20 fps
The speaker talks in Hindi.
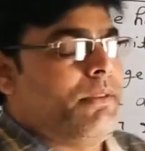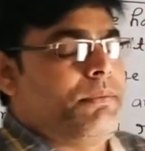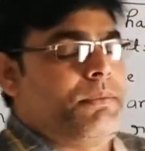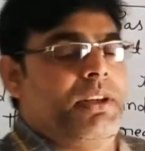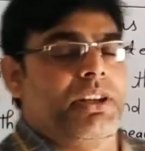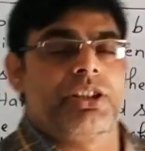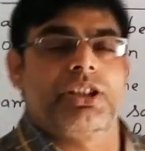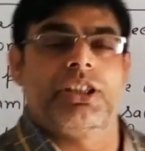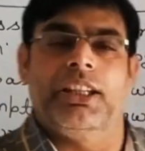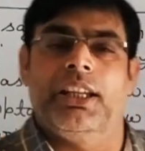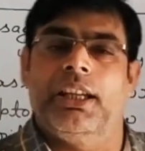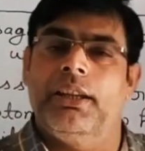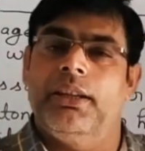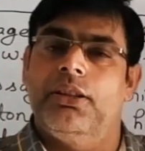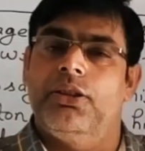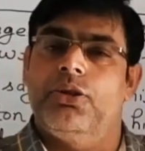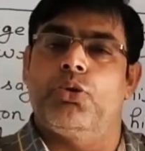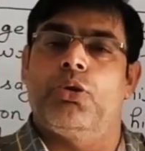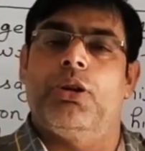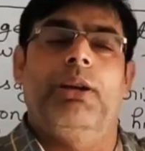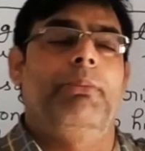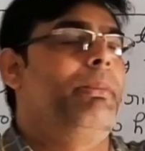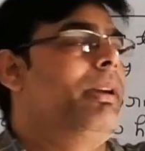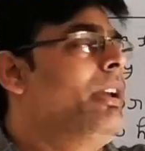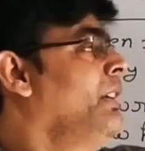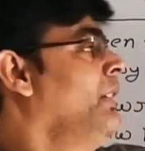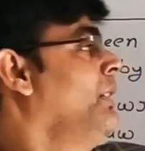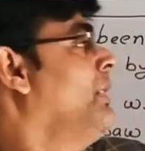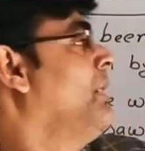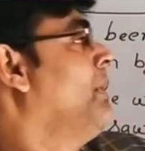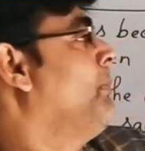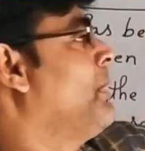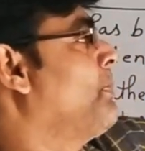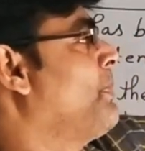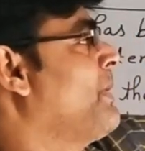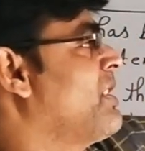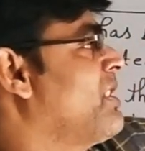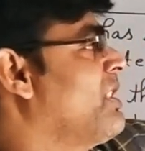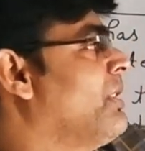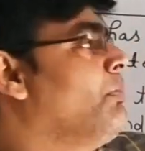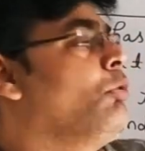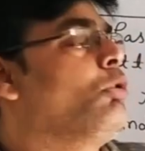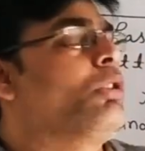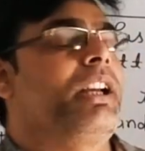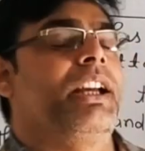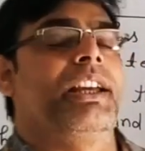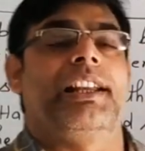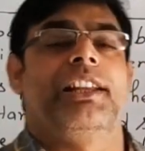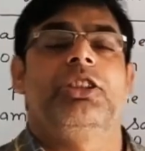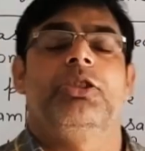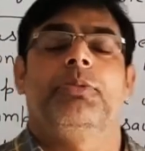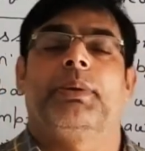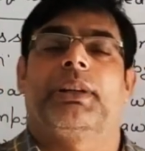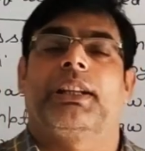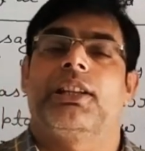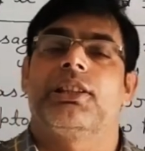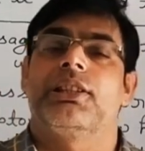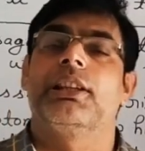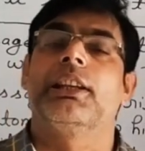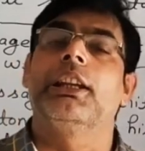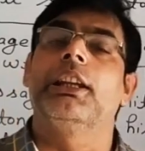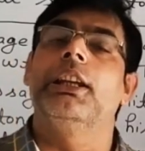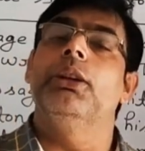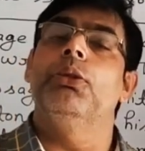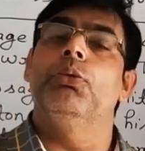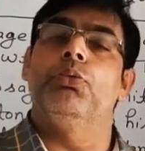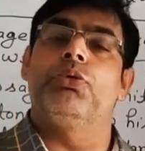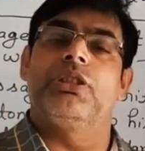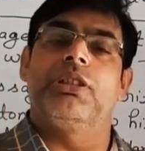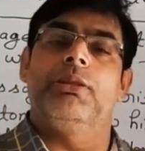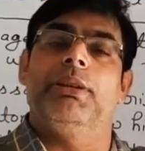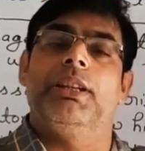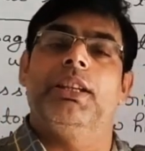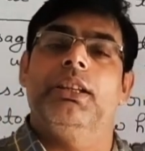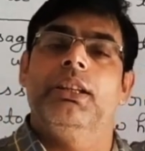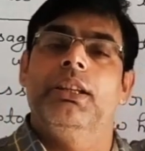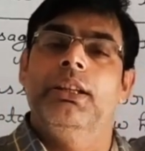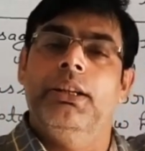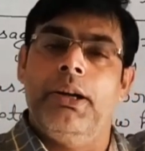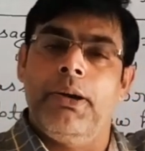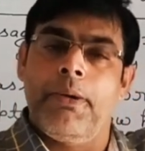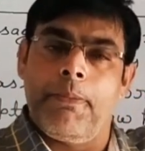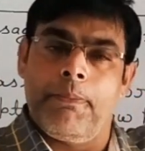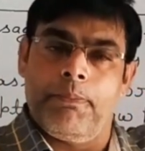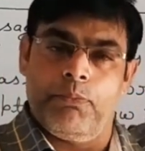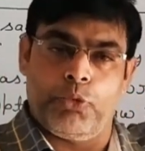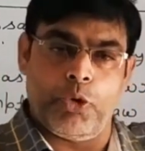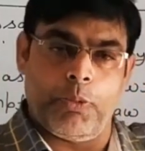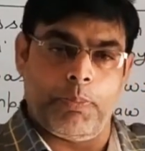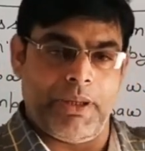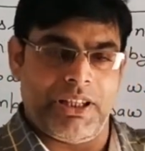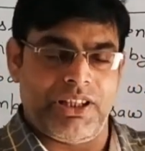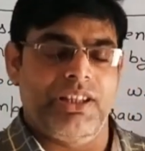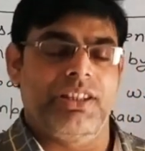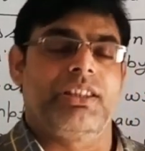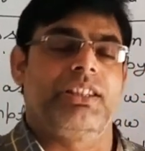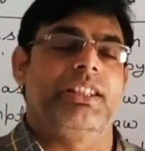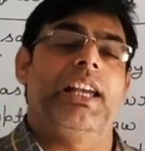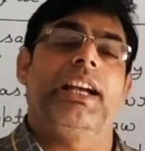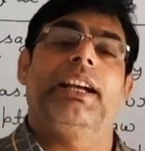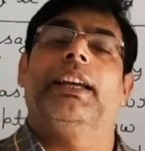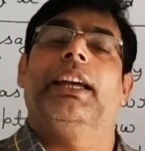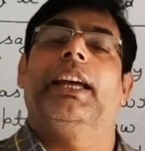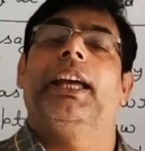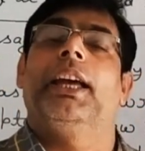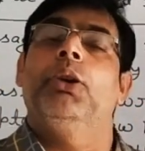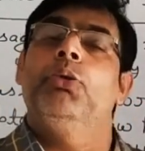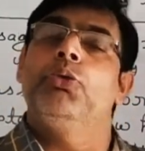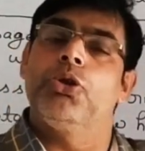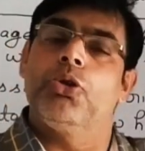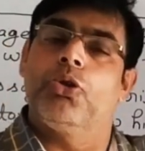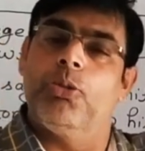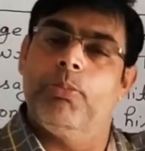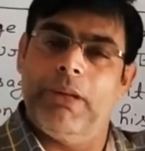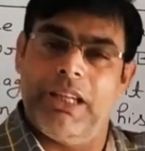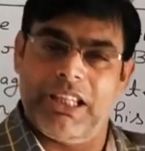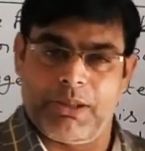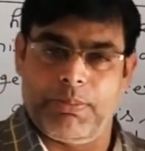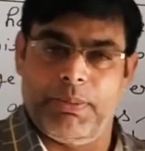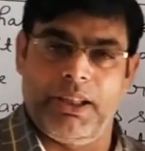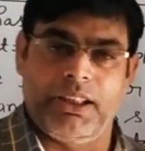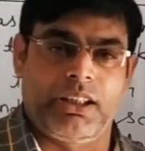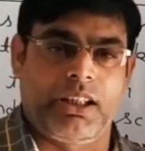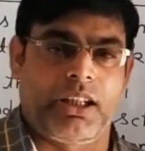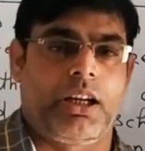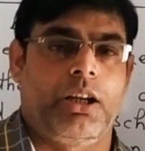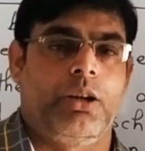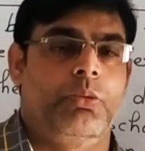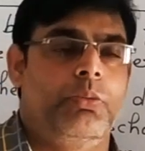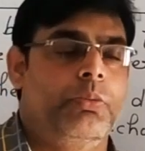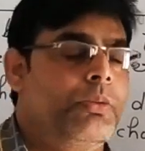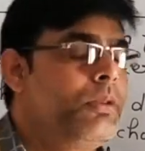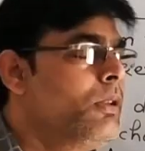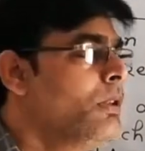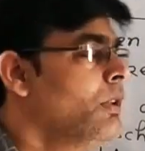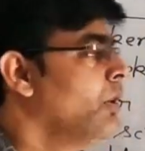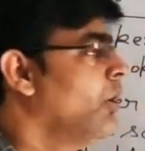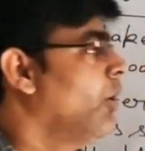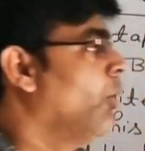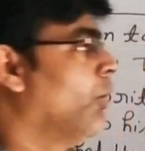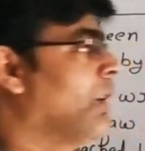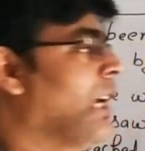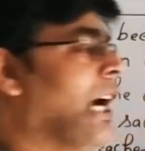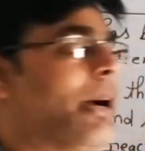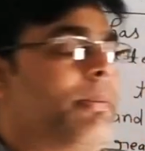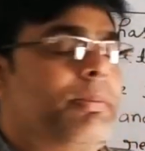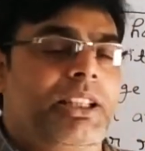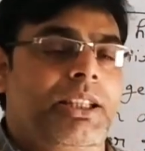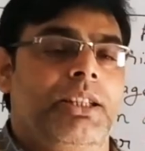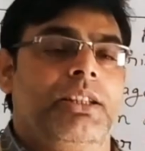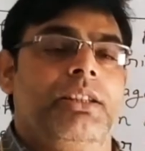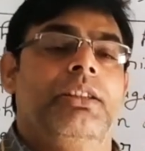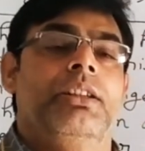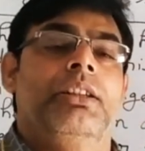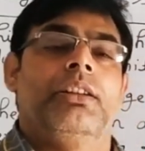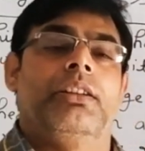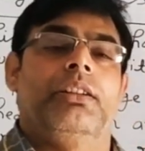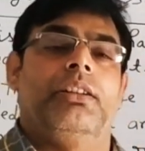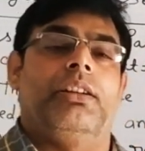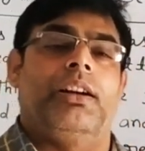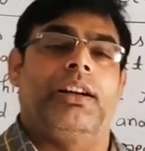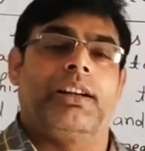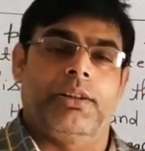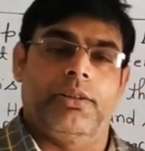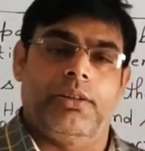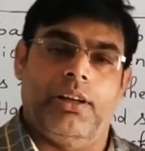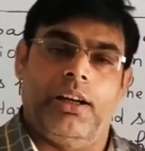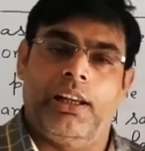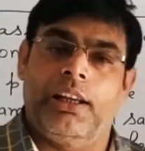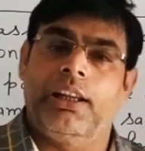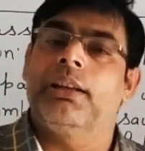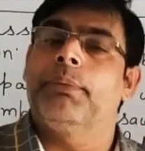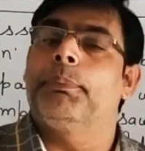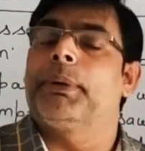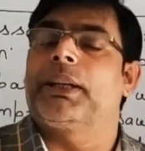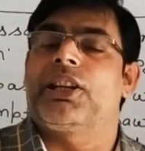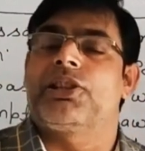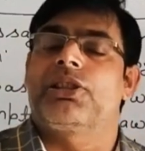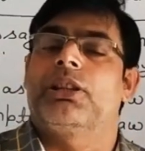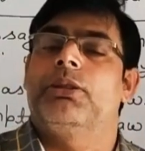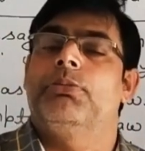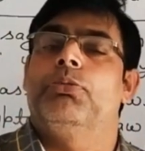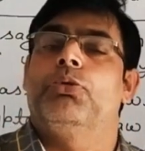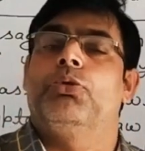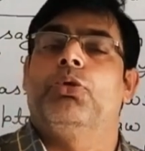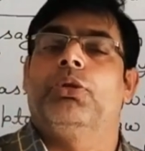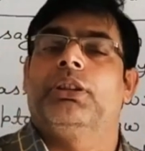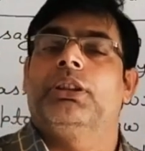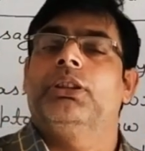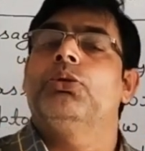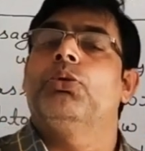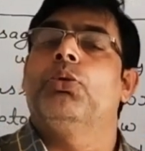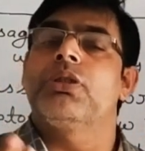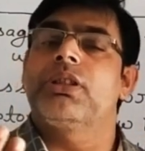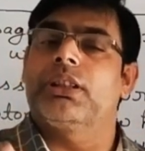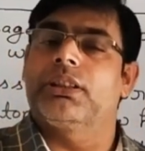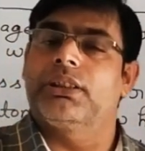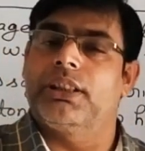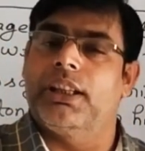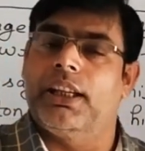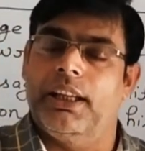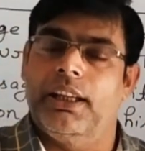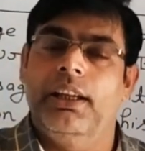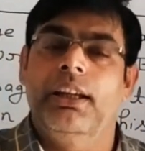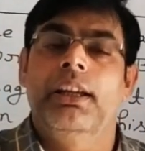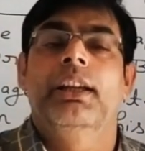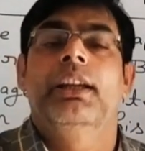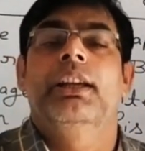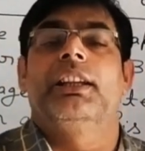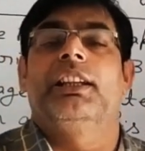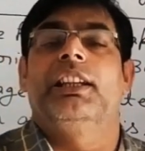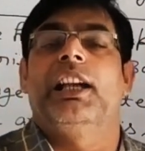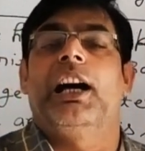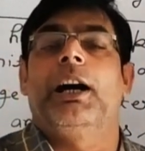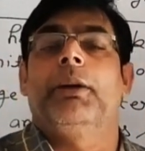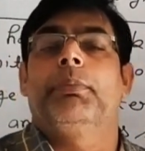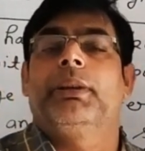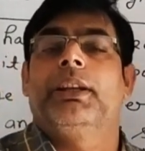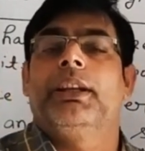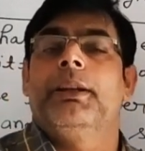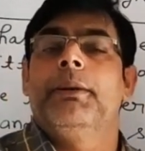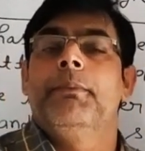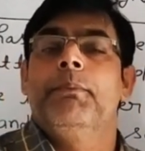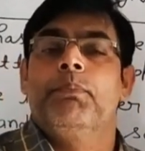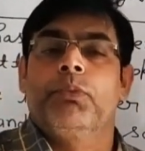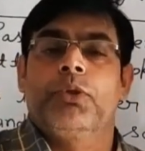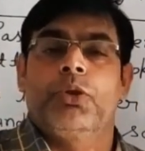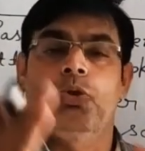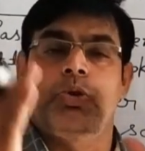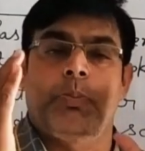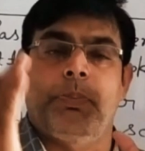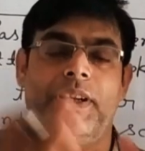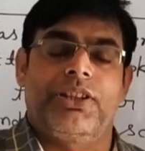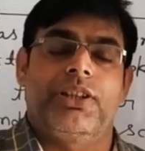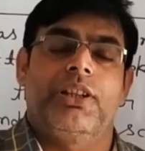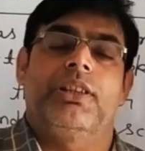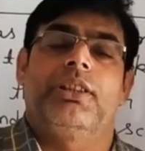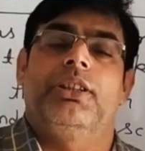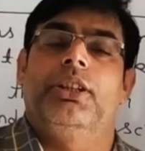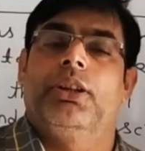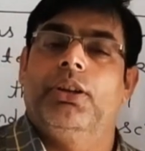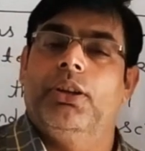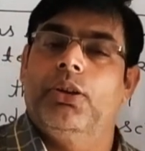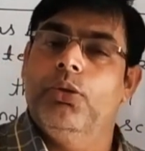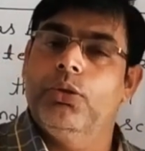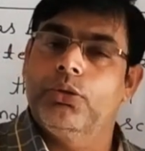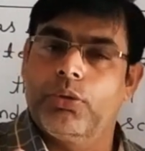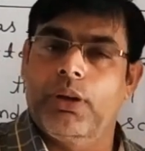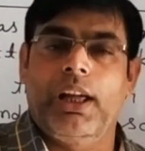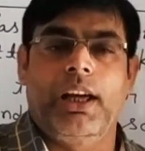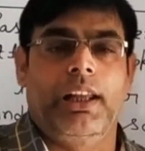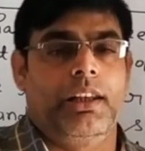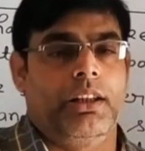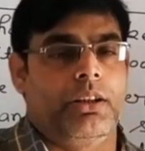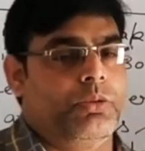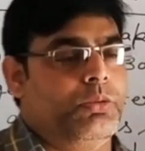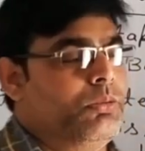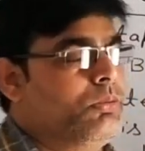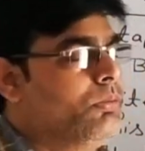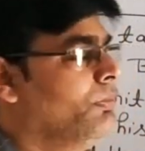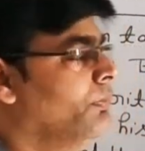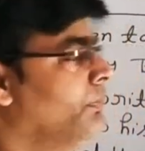फ्रेंड्स ये जो है मैं मेरे पास एक बुक है राजीव प्रकाशन की उसी में जो पैसे दिया गया है उसी को मैं एक्सप्लेन कर रहा हूँ और आपकी अगर अलग प्रकाशन की बुक होगी तो हो सकता है कि आपके जो पैसे दिए गए हों थोड़ा अलग हों